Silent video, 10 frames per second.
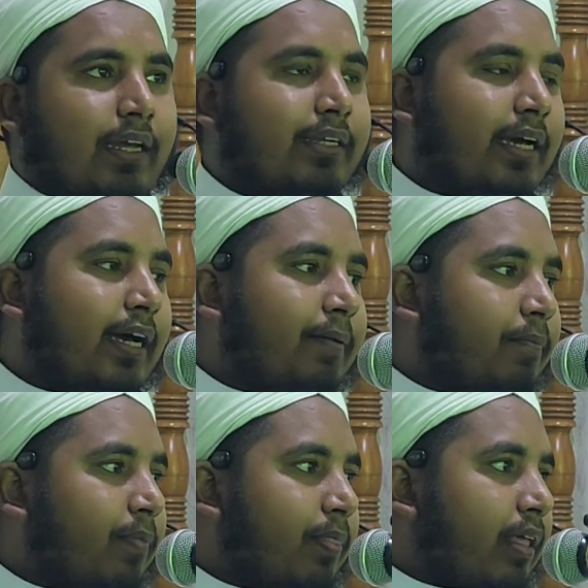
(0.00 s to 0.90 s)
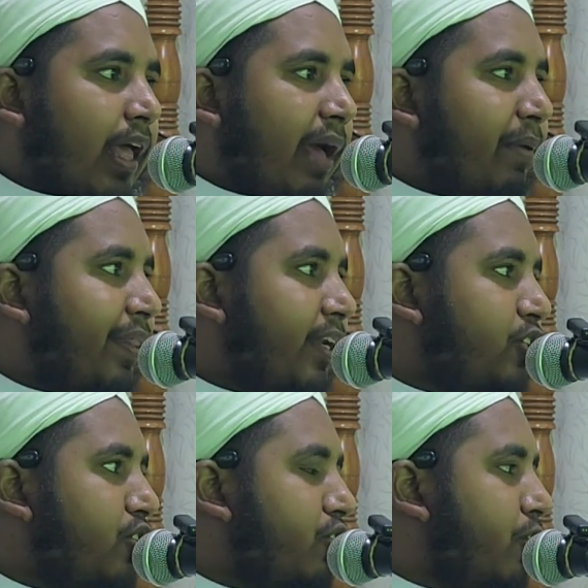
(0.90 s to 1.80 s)
এটা আমাদের
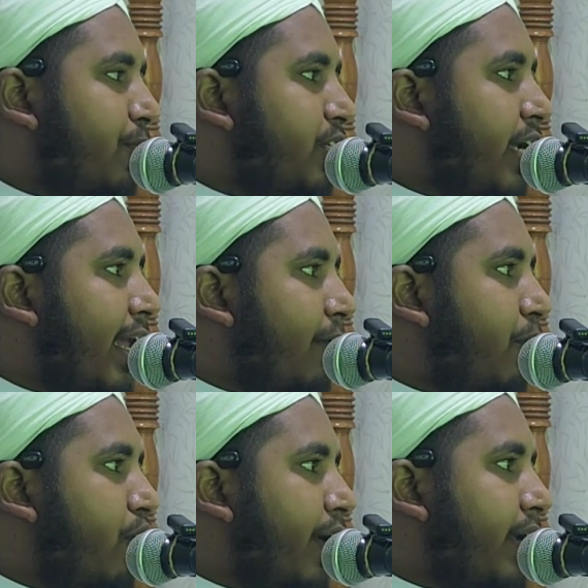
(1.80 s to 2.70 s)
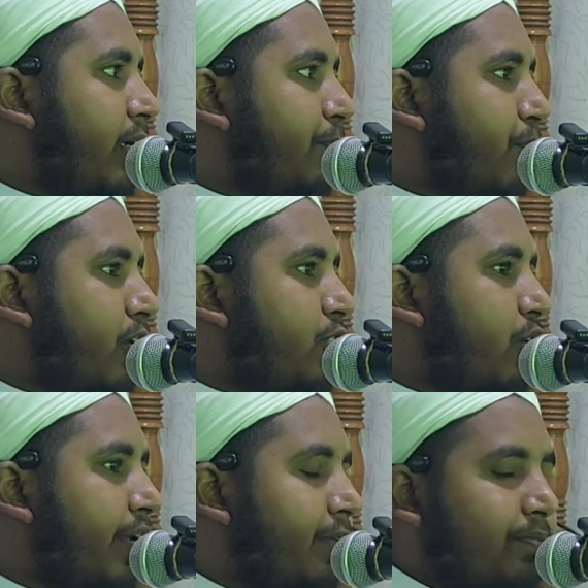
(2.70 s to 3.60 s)
জন্য বিশাল বড় একটা
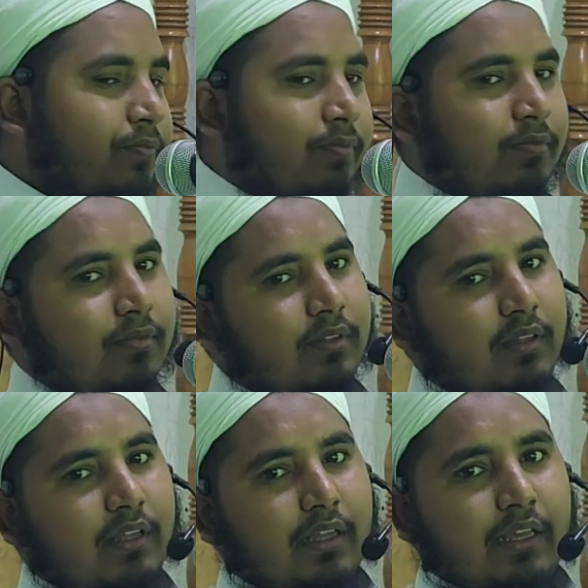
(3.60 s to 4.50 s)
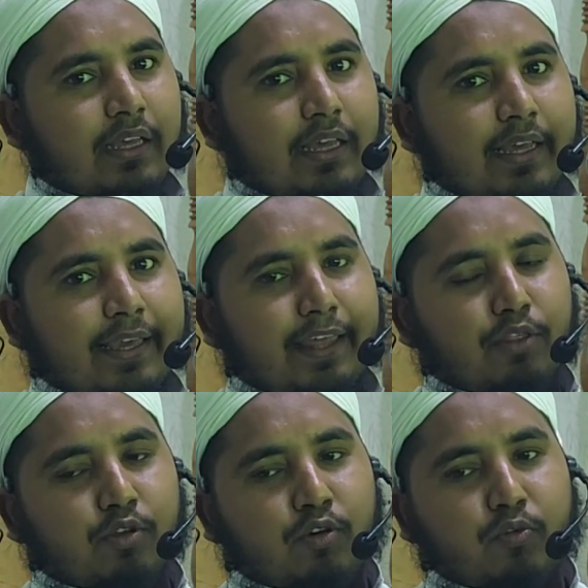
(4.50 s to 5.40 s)
পরিচয়
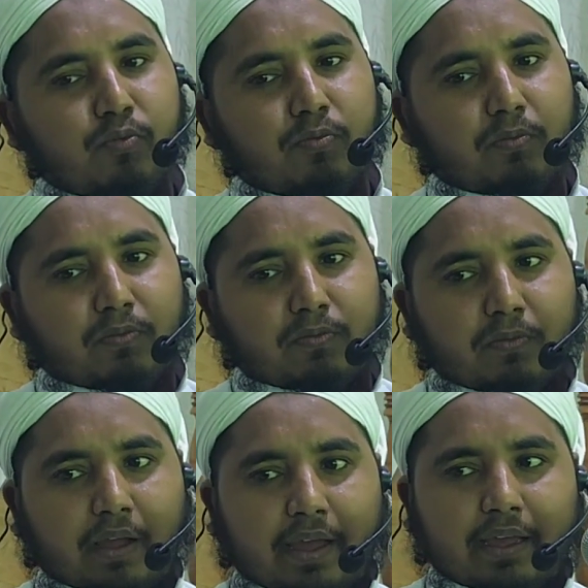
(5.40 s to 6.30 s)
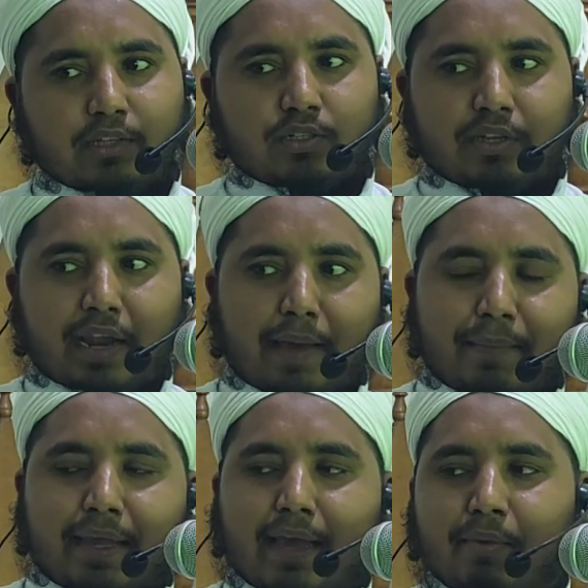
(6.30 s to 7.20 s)
কিন্তু
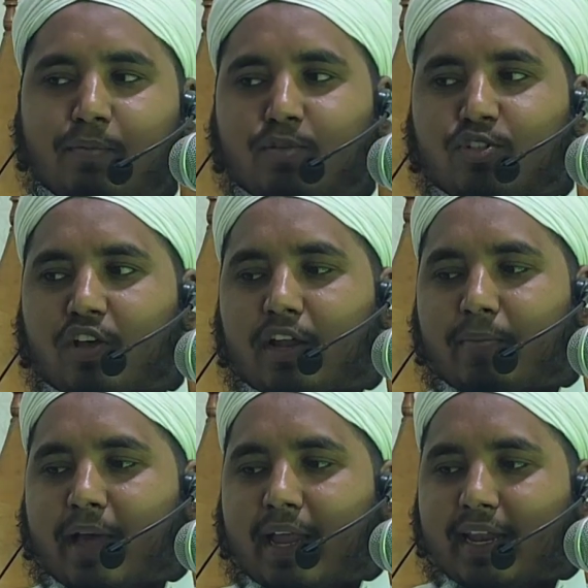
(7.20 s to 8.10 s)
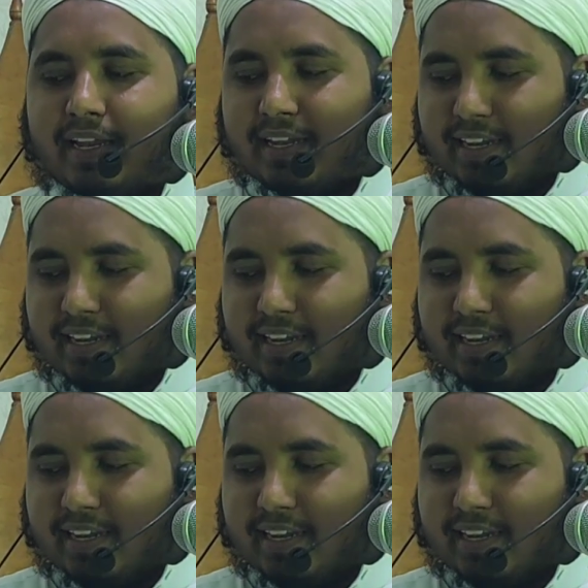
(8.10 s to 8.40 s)
নামে আমি মুসলমান